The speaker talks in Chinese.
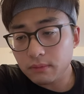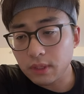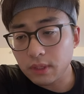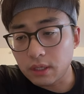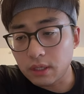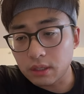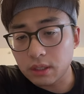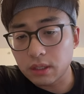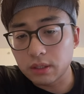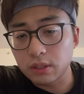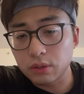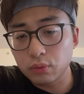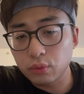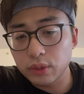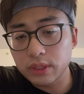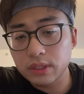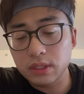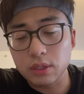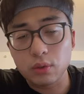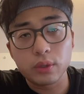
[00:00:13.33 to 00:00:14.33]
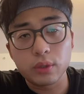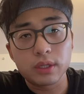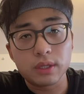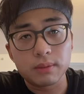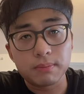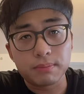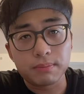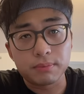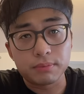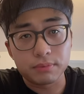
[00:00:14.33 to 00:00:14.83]
呃，可能对谢辉呢
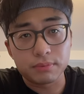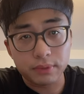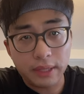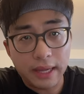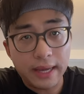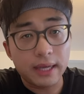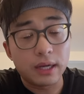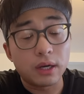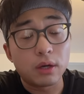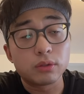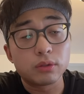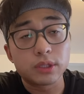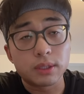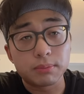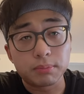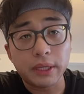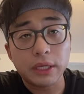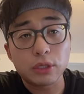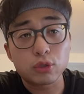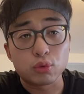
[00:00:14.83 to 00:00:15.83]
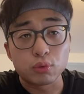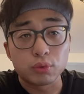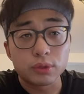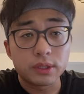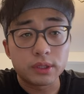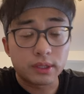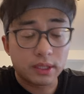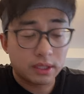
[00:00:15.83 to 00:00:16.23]
不太了解、不太熟悉。